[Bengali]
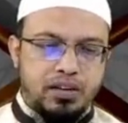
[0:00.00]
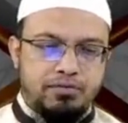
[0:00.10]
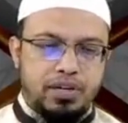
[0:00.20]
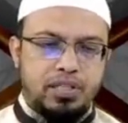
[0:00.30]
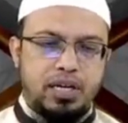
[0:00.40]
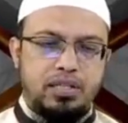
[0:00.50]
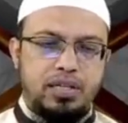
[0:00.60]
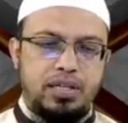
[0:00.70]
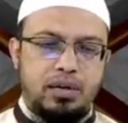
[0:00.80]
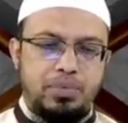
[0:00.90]
ফারজানা
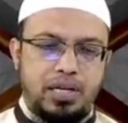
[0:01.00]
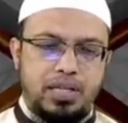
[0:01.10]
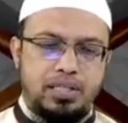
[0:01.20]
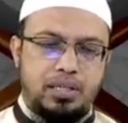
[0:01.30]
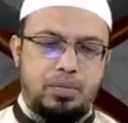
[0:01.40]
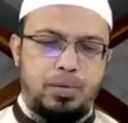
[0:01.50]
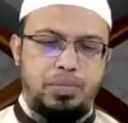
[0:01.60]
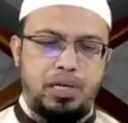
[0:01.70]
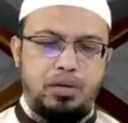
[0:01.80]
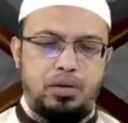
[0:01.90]
আক্তারকে আপনি লিখেছেন আমার
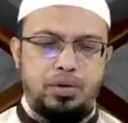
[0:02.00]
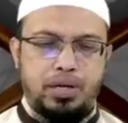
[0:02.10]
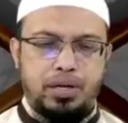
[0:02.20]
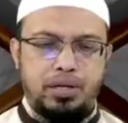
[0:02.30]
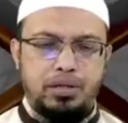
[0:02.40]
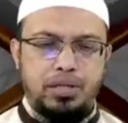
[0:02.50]
মেয়ে হওয়ার